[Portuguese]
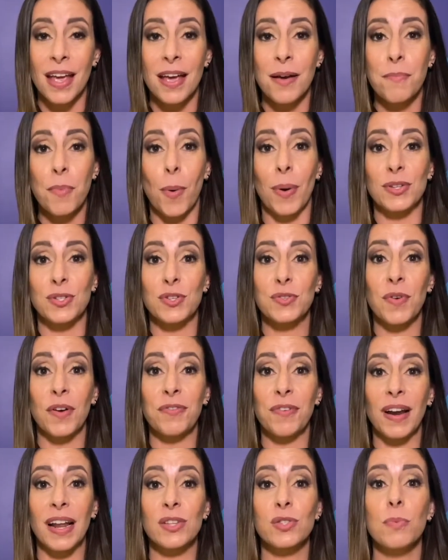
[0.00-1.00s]
Bom, a gente vai
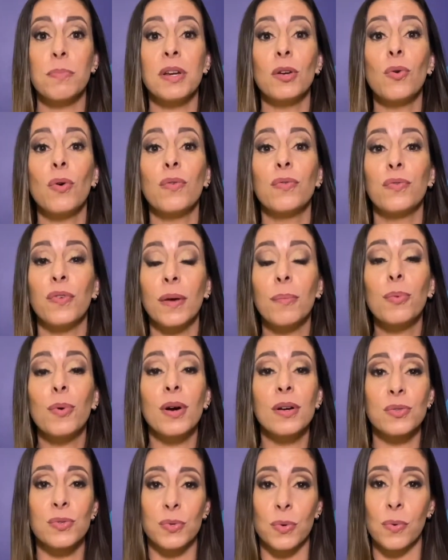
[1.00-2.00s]
falar sobre Novembro
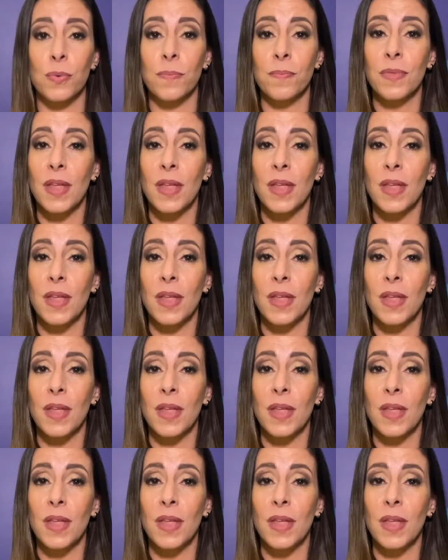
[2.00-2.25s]
Azul.